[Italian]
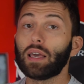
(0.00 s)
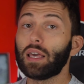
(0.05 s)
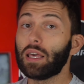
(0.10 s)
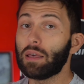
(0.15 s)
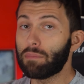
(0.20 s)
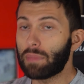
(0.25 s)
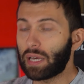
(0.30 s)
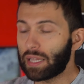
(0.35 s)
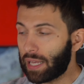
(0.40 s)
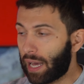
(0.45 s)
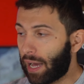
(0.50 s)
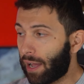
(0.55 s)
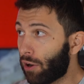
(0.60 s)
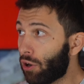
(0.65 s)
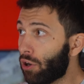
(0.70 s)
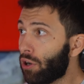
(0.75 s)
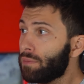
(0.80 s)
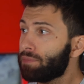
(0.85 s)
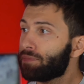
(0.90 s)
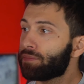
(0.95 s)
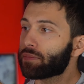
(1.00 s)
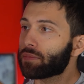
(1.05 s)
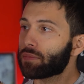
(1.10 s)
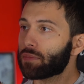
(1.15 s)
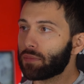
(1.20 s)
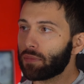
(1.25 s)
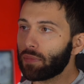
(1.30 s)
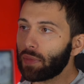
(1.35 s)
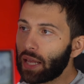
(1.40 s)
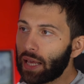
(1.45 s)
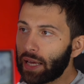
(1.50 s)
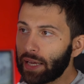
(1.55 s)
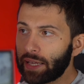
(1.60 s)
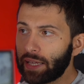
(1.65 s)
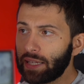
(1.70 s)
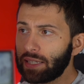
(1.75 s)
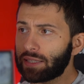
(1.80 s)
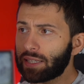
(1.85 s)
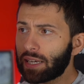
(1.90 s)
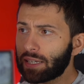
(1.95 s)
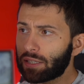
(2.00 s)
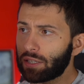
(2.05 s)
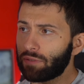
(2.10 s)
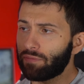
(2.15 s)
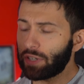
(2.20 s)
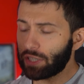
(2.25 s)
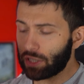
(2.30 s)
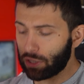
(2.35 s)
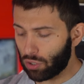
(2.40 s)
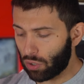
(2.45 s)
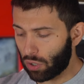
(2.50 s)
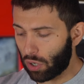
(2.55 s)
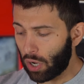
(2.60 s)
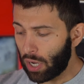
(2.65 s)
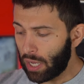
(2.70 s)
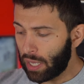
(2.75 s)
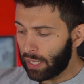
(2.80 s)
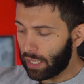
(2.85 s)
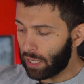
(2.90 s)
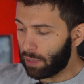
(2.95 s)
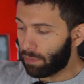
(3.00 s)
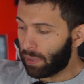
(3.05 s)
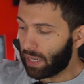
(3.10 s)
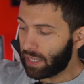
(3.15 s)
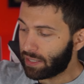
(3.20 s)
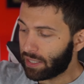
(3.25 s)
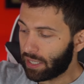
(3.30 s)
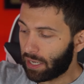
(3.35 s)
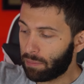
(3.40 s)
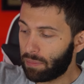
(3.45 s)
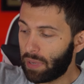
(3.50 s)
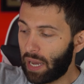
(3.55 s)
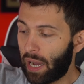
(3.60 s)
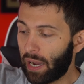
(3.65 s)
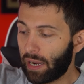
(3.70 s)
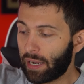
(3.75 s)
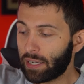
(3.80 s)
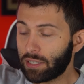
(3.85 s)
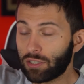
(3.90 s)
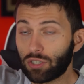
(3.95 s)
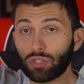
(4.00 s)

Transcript: in metallo gli inserti invece sono in plastica bianca,